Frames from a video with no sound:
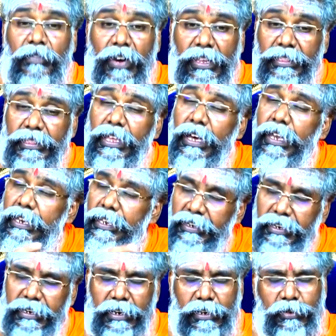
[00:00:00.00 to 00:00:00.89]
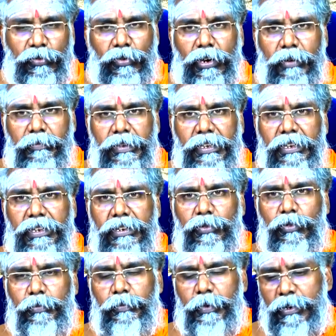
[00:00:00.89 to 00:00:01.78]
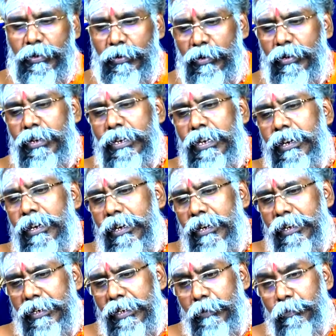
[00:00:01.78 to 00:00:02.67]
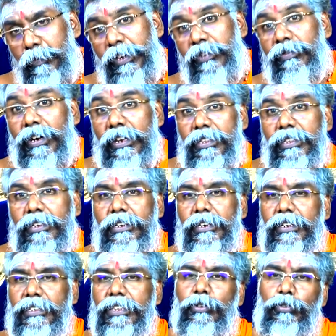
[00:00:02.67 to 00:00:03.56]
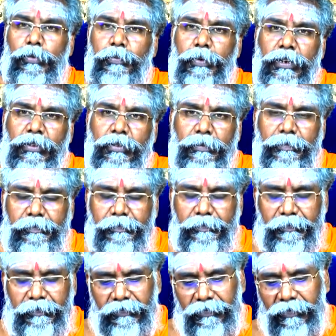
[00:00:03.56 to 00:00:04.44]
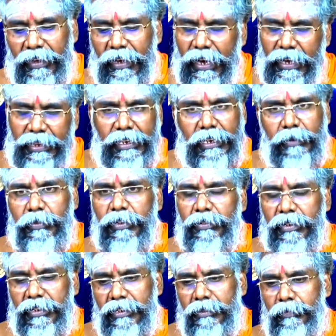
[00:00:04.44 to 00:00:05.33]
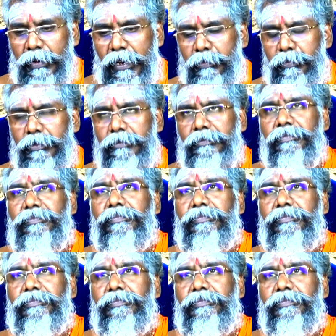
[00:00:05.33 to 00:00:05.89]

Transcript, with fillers: வந்தால் என்ன நடக்கும் அப்படிங்கிறது ஒரு பக்கம் எப்படி வருதுங்கிறதே ஒரு பக்கம் அதை எப்படி வருதுன்னு பார்ப்போம்